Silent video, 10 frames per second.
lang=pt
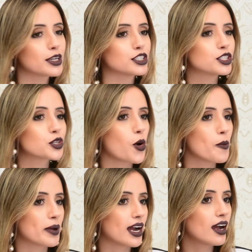pra gente
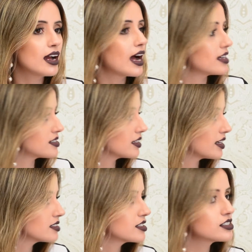comprar as
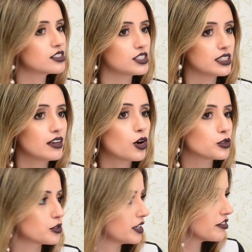tendências de
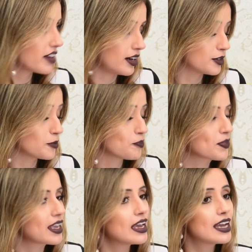outono e inverno.
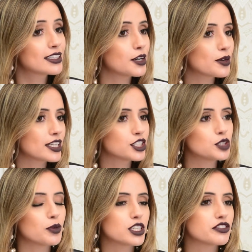Então, o que a
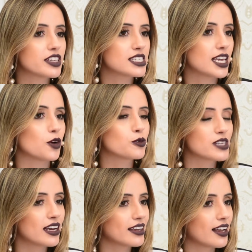gente pode fazer?
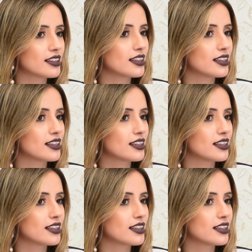Usar aquela